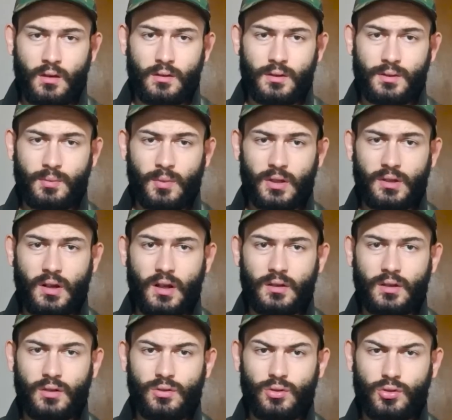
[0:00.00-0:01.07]

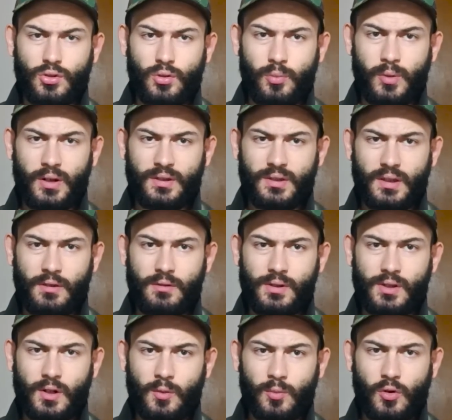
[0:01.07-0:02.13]
Несмотря на то, что
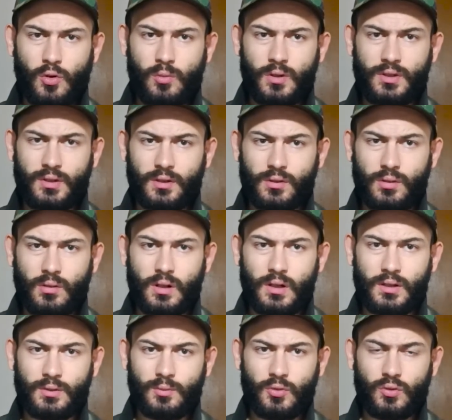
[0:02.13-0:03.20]
представителям
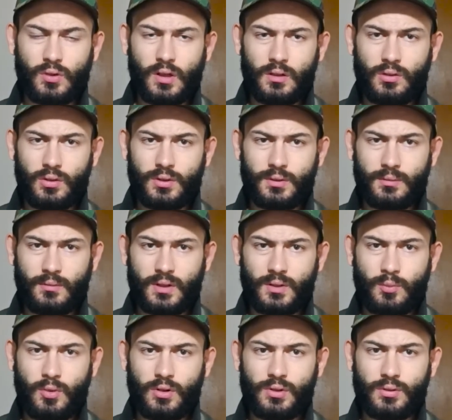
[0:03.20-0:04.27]
гомосексуализма удалось
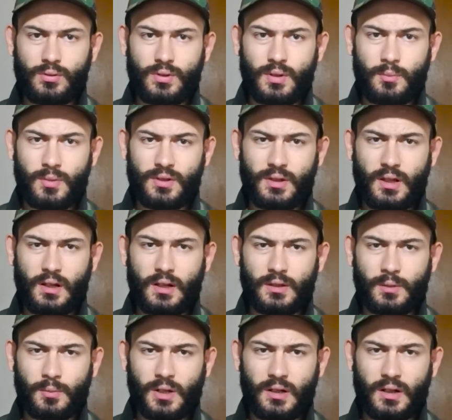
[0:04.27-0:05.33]
воспользоваться
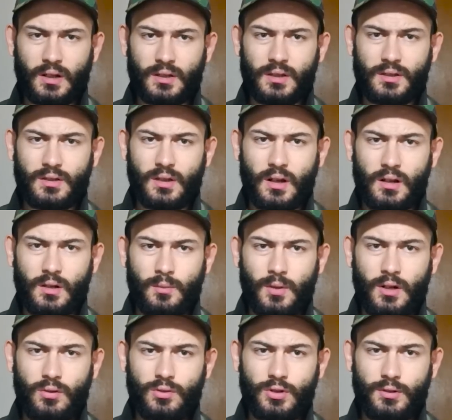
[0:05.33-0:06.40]
пистолетом как
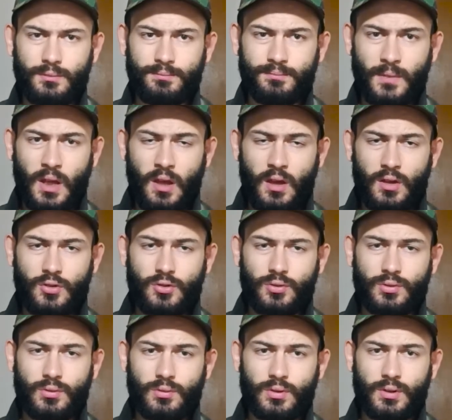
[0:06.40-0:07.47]
огнестрельным оружием,
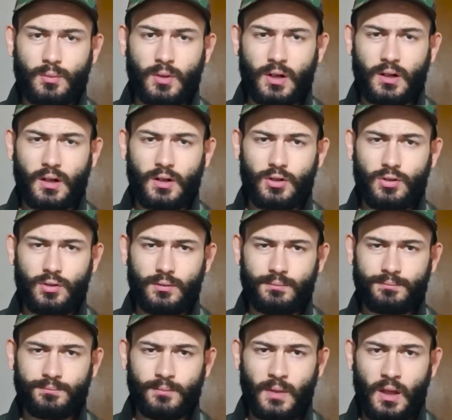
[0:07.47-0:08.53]
чувствую себя
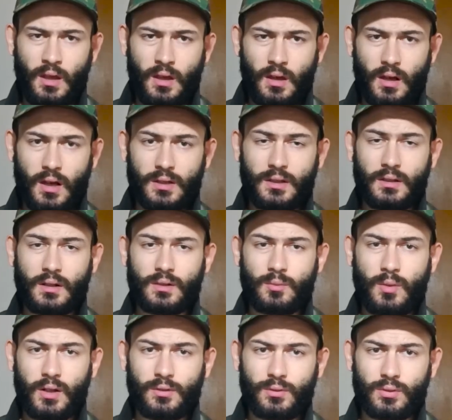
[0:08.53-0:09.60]
хорошо. Один
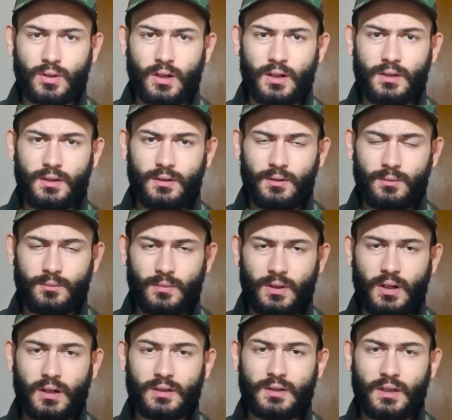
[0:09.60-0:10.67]
раз баньку сходил,
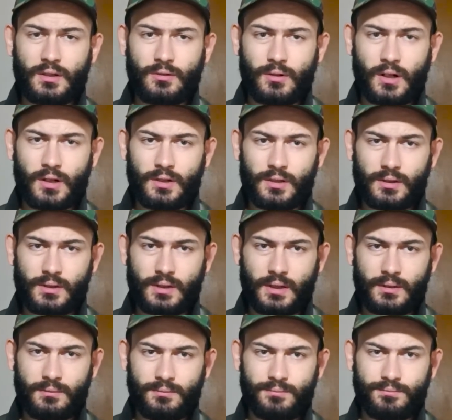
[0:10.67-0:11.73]
как заново родился.